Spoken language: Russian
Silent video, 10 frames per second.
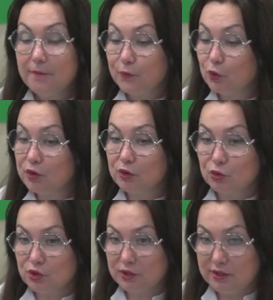Но это
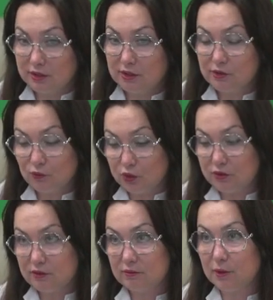нужно делать вот
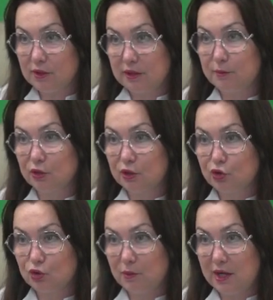пока ребенок
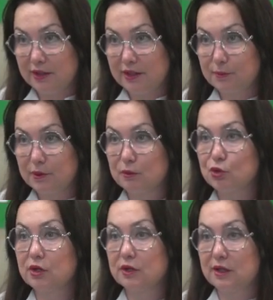еще маленький, потому
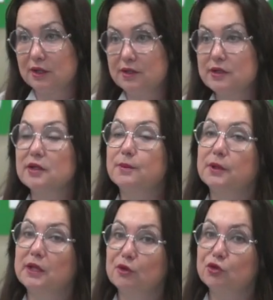что когда родители
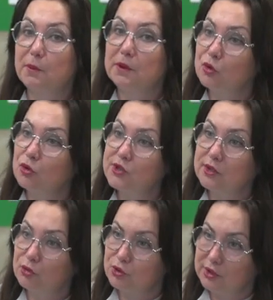пытаются
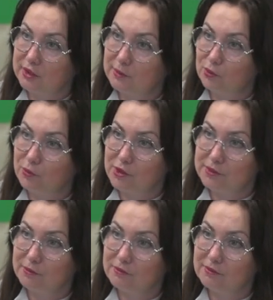подростка уже таким
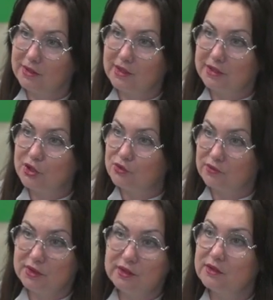образом
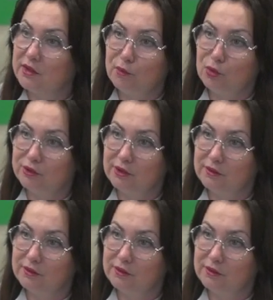ограничивать, это не работает.